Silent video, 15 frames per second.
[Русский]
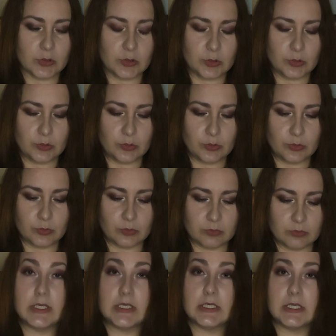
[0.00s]
Но в
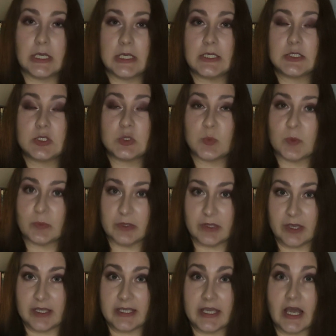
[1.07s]
книге есть
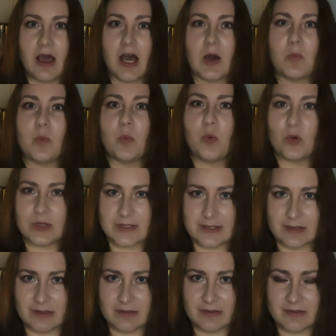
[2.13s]
упоминание о
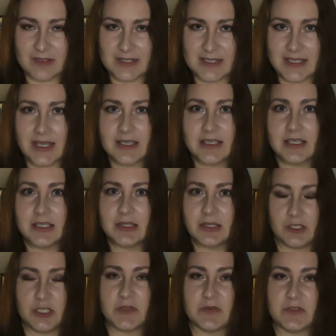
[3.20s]
польском восстании
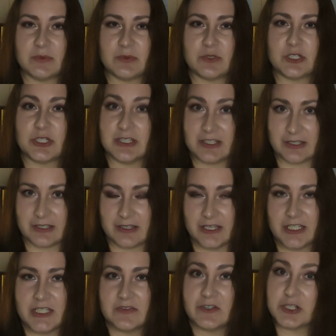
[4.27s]

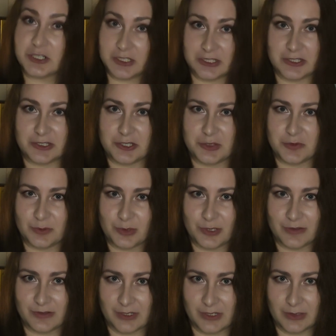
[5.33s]

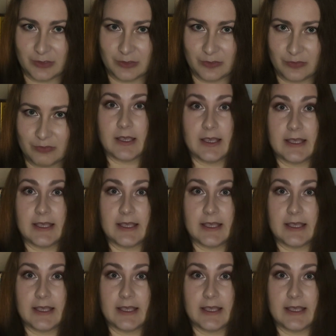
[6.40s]
1863-64 годов.